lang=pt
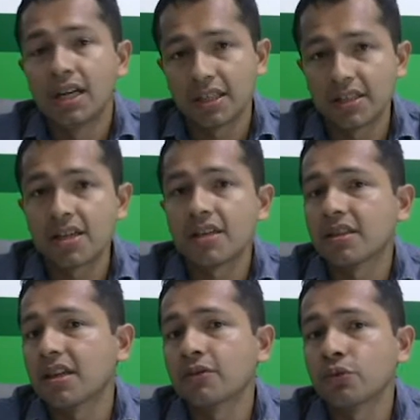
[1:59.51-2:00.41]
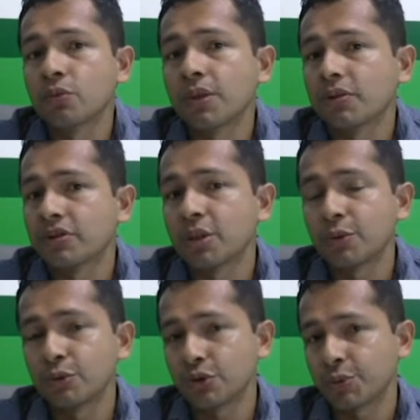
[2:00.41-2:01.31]
aqui em Itaituba e nós
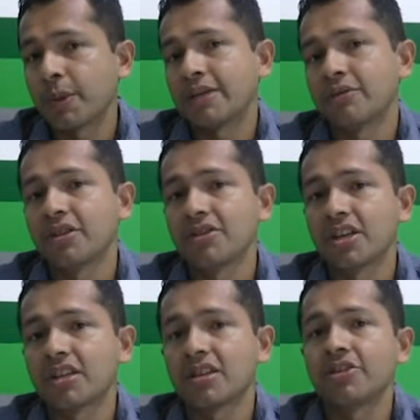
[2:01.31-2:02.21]
temos um espaço de linha direta